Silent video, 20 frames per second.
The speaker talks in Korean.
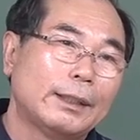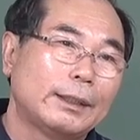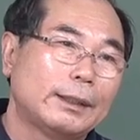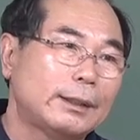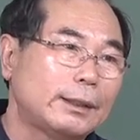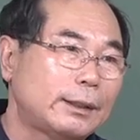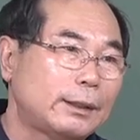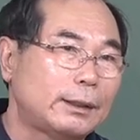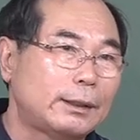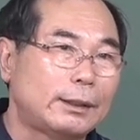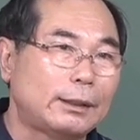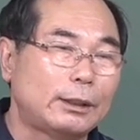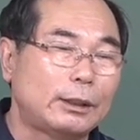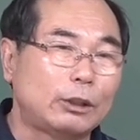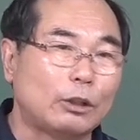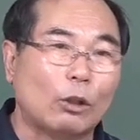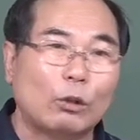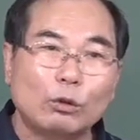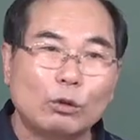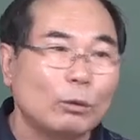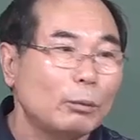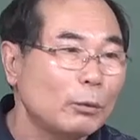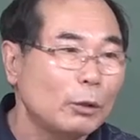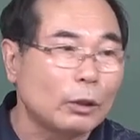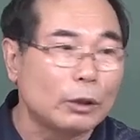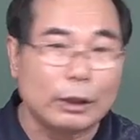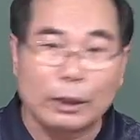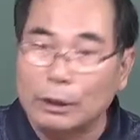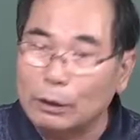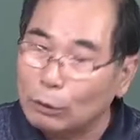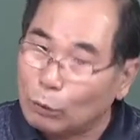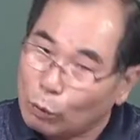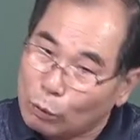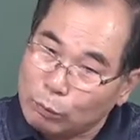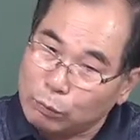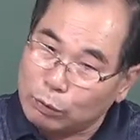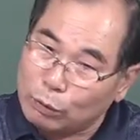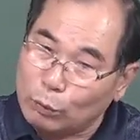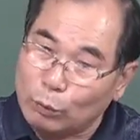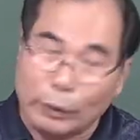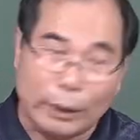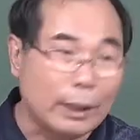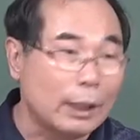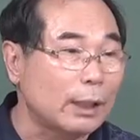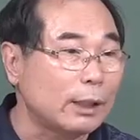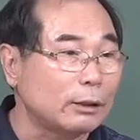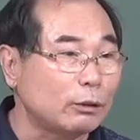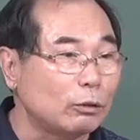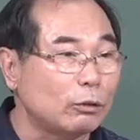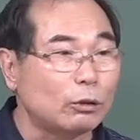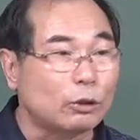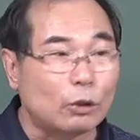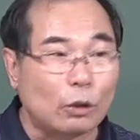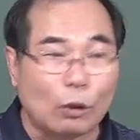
그 정통명리를 공부를 오래 해가지고